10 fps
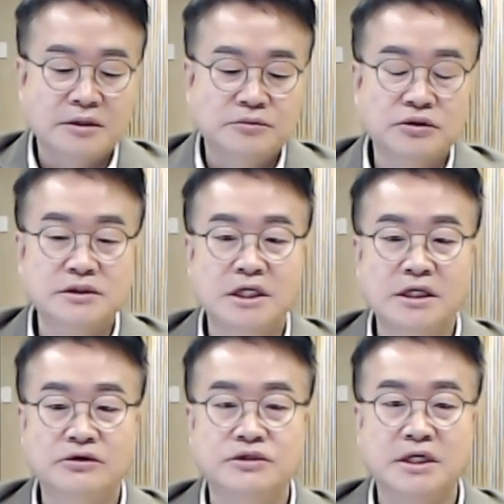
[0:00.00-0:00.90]

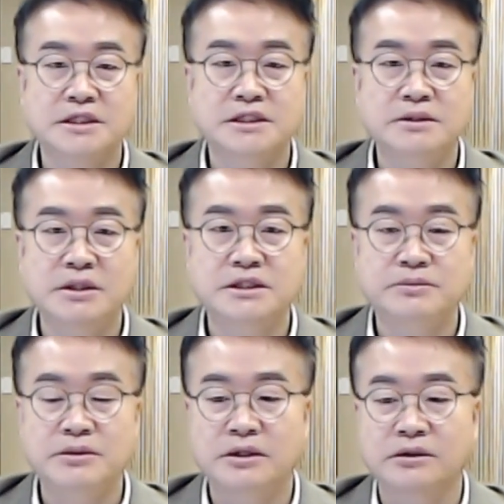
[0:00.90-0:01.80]
부동산의 규제가
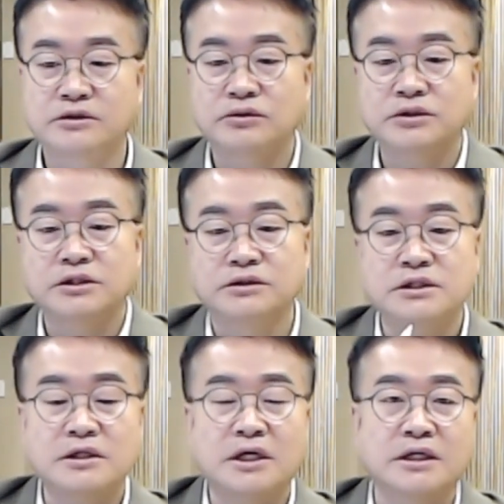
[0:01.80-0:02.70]
심해지면 그 돈이
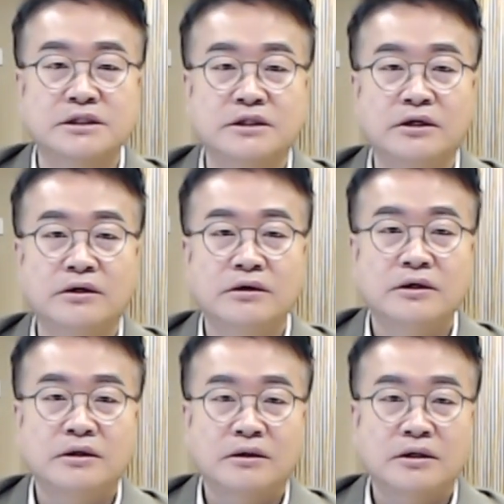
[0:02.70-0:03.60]
어디를 가겠어요?
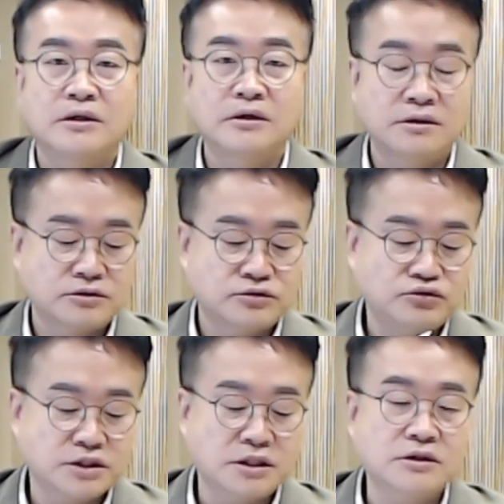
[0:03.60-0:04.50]
어?
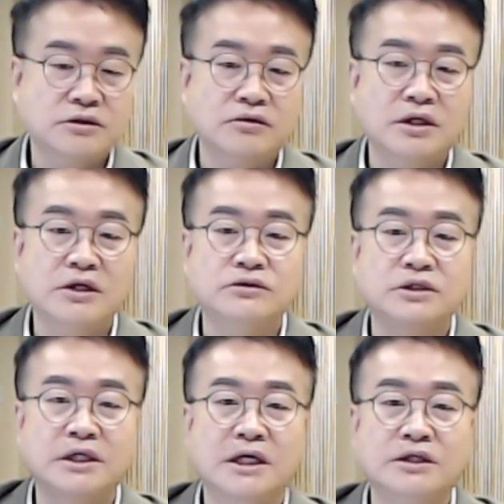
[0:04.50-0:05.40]
수천 년 동안 해온
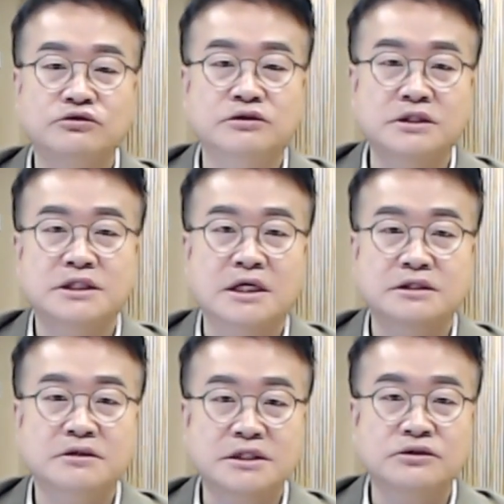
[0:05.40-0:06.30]
인간의 유전자가
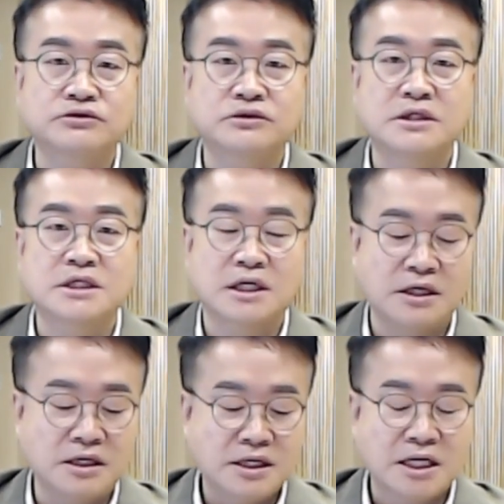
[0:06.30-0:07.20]
성장
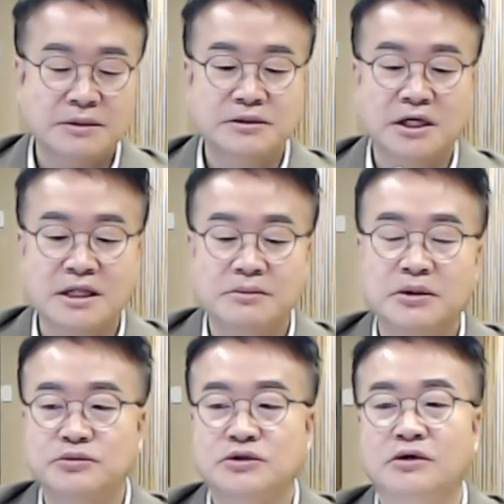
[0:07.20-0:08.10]
유전자가 갑자기 딱
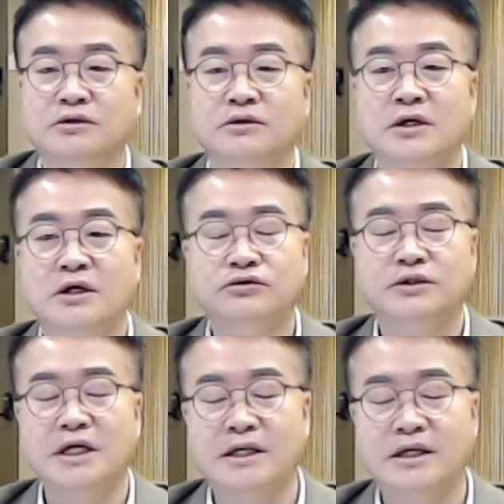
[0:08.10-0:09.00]
멈추고 어,
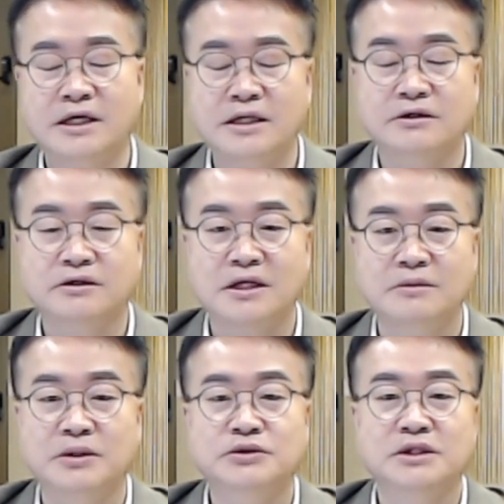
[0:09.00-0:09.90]
투기 안 해야 돼. 그리고 딱
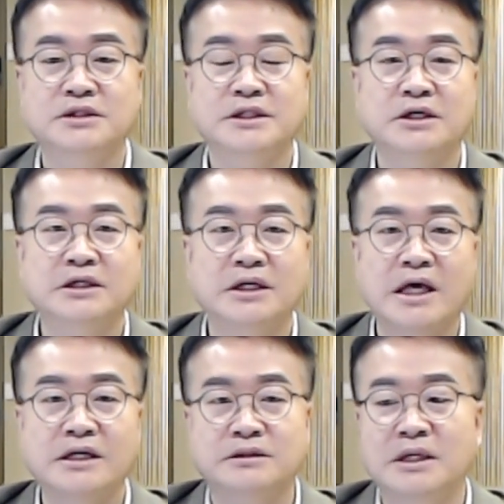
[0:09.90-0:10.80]
멈춰서 여기
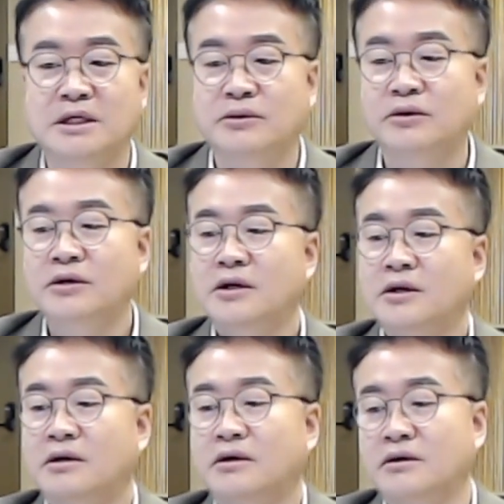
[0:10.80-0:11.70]
예금하고
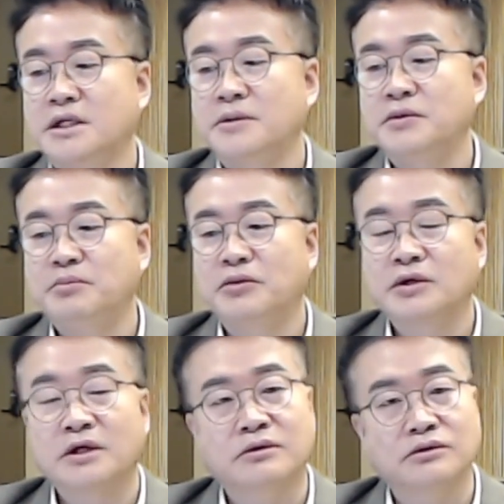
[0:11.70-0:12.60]
어,
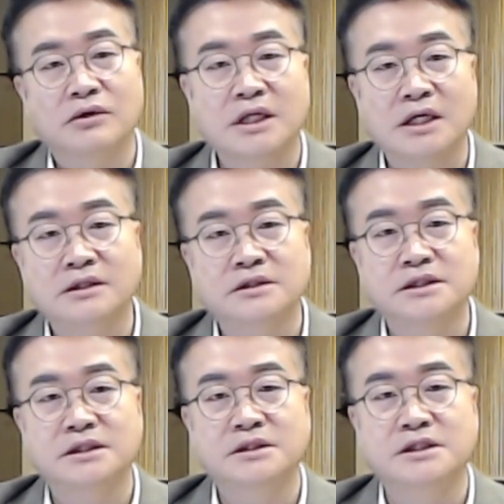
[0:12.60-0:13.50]
인민복 입고
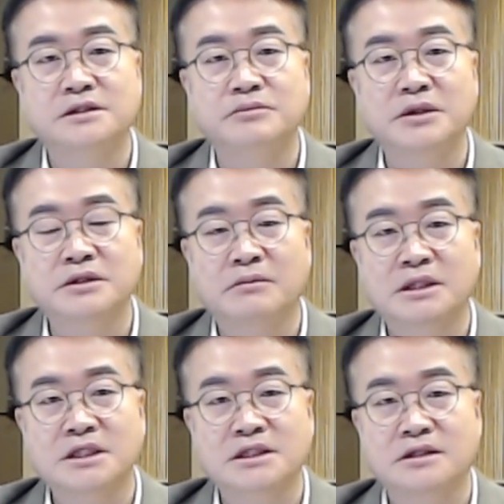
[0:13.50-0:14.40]
돌아다니듯이 지들
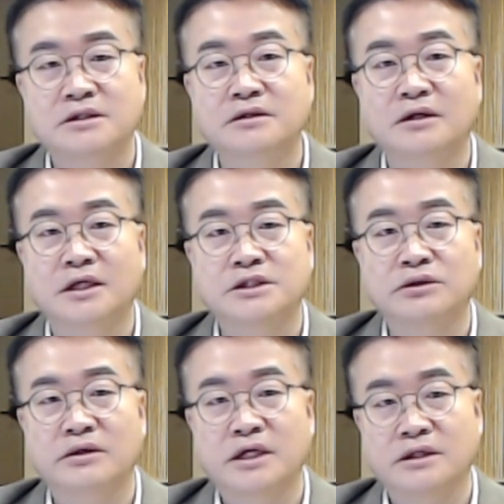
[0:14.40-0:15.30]
명령만 착착 들을 것
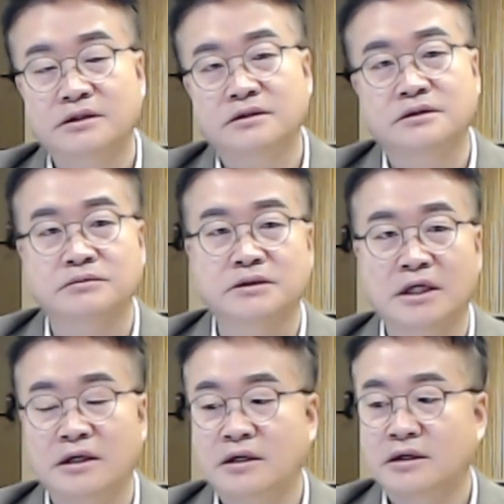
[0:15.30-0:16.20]
같죠? 안
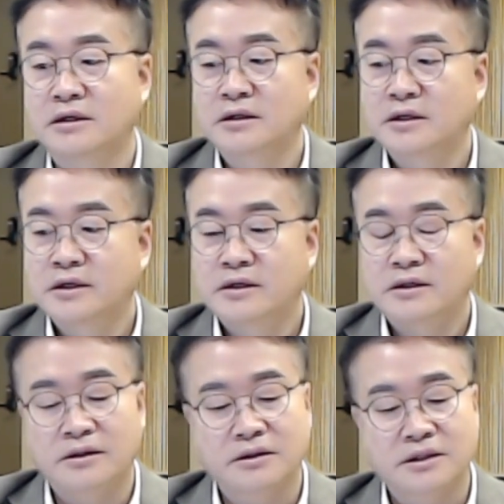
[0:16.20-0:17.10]
그렇습니다.
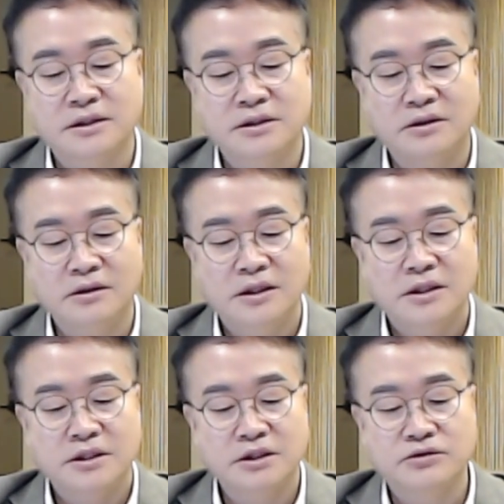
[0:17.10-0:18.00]
어, 그래서
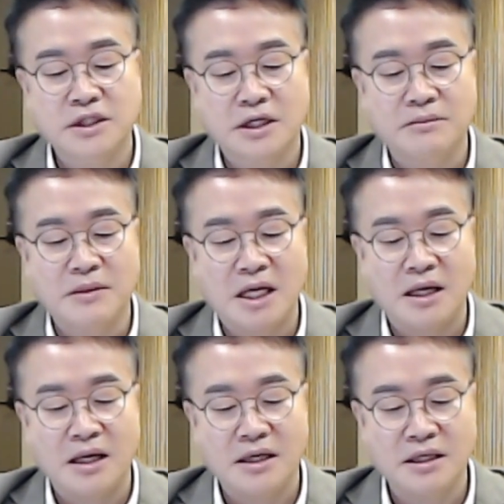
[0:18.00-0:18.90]
이 규제가
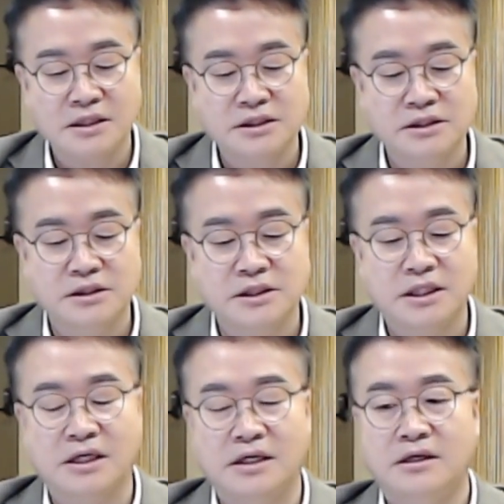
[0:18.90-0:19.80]

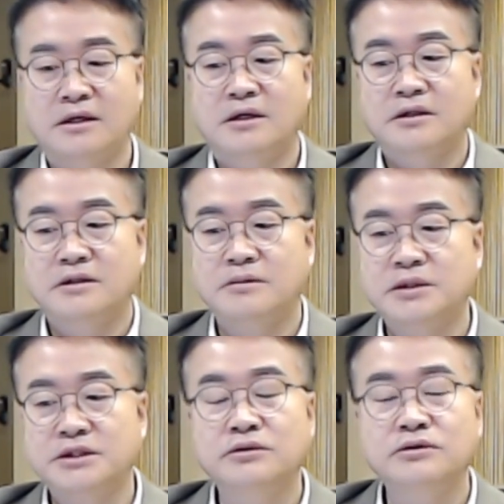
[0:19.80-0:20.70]
많아지니까
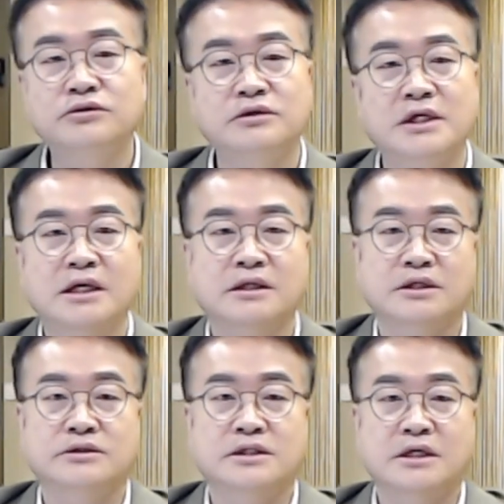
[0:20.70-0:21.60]
그러면 연구를 하게
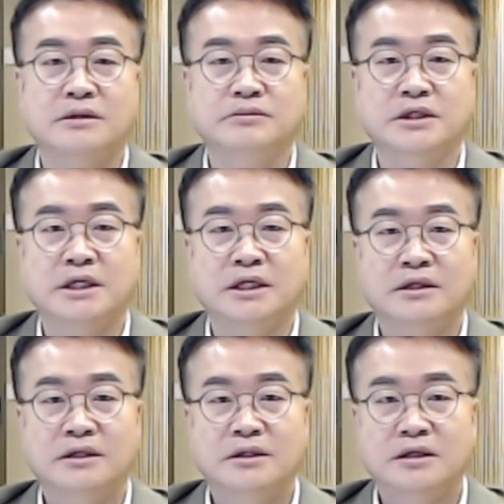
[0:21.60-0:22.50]
되죠, 사람들이.
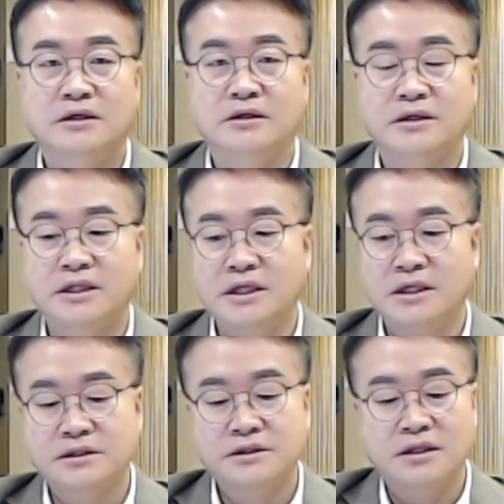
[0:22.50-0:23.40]
어,
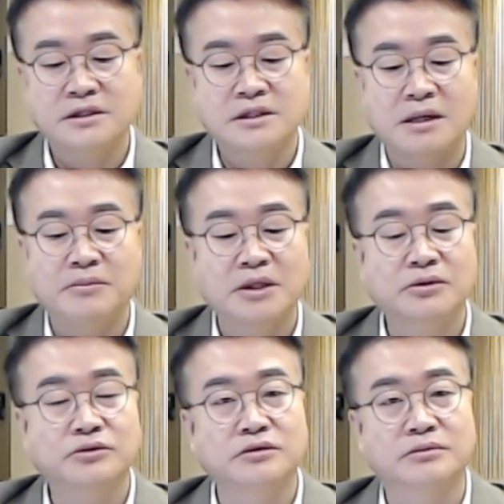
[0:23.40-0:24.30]
옛날에는 스트레스 안
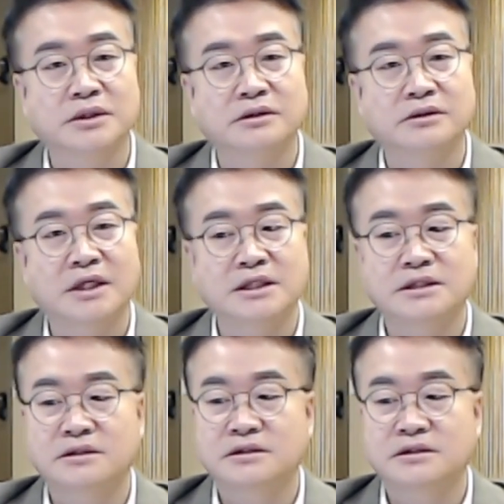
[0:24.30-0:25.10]
받고 돈을 벌었는데 이제는